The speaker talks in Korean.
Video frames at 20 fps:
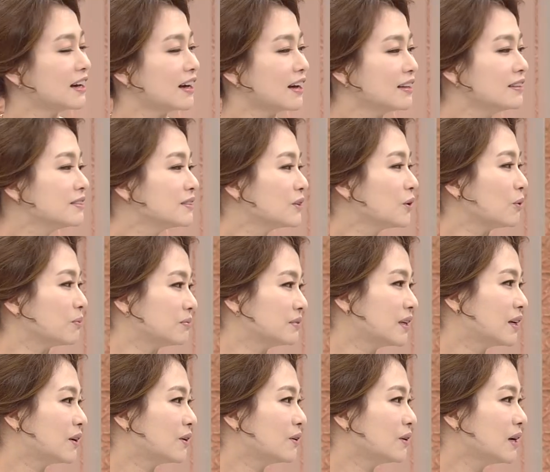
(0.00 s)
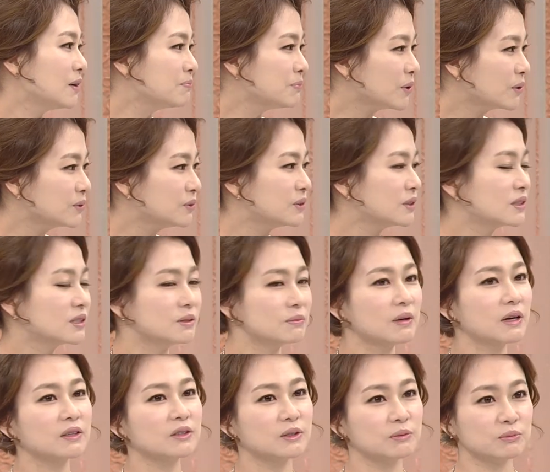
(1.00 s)
않은 게 없네요. 합병증
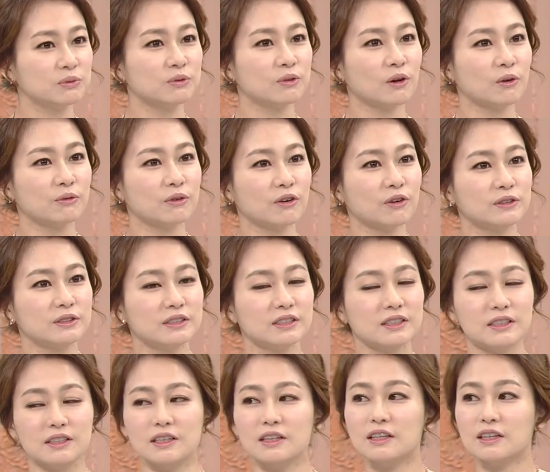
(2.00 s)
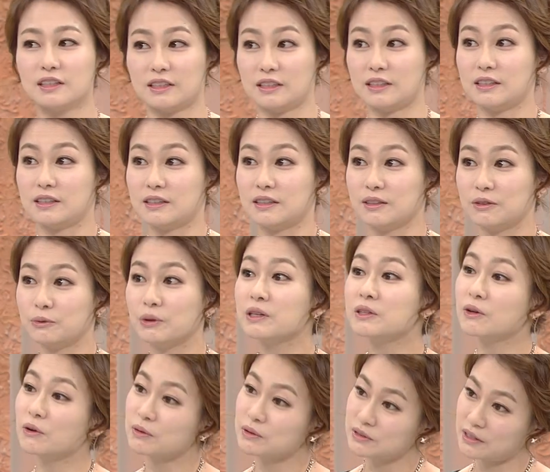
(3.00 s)
그만큼 무서운 것이 이
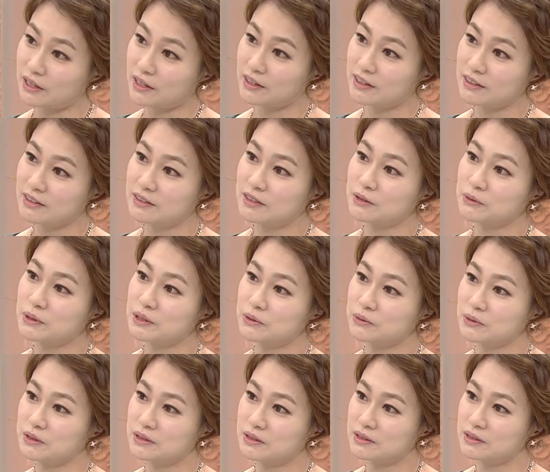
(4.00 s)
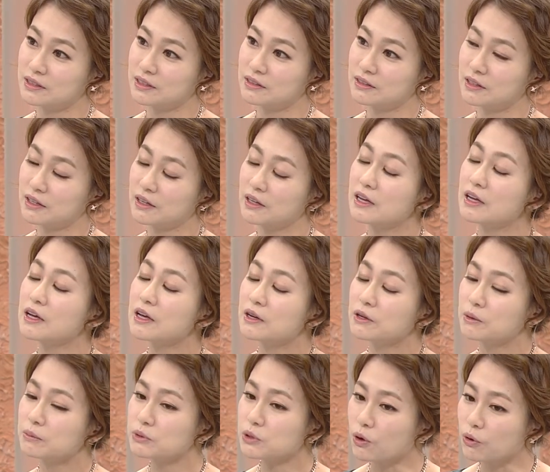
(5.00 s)
뇌경색이라고 할 수 있을 텐데
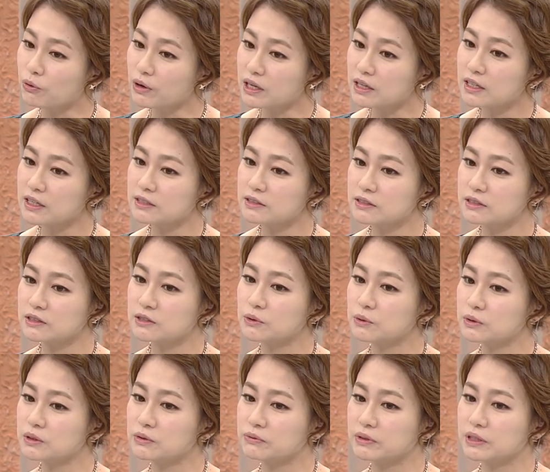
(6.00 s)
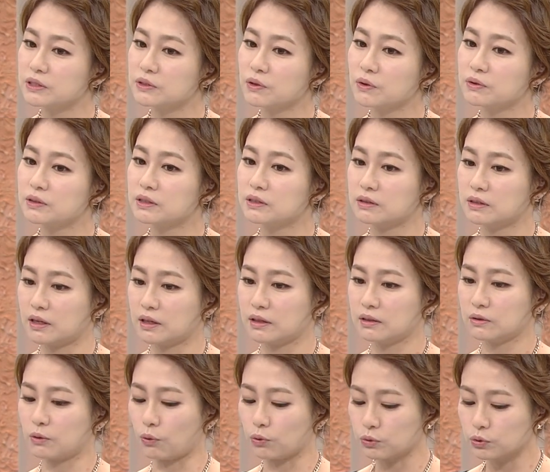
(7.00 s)
그럼 정확한 치료를 위해서는
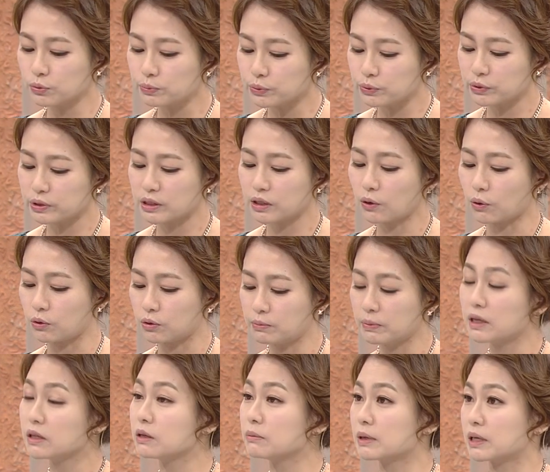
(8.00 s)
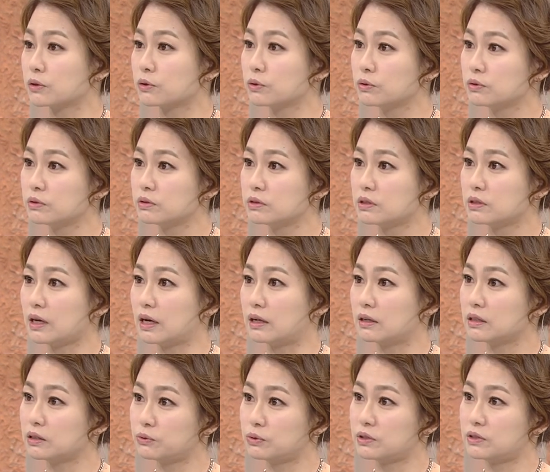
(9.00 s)
일단 어느 부위가 얼마나 막혔는지를
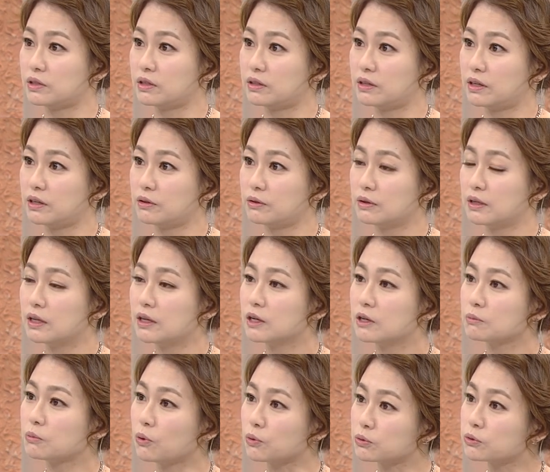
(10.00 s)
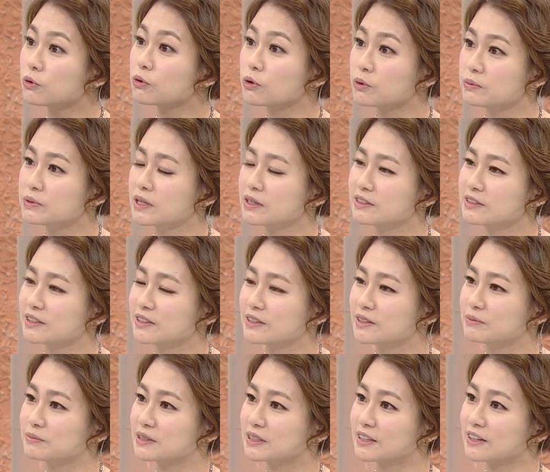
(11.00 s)
알아야 되잖아요. 네, 그렇습니다. 뭐 어떤 검사를
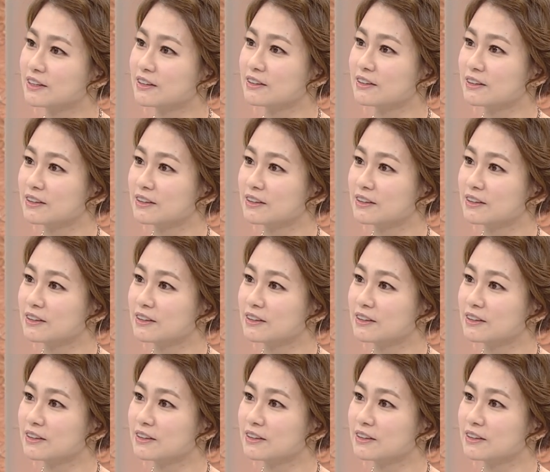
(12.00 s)
시행합니까?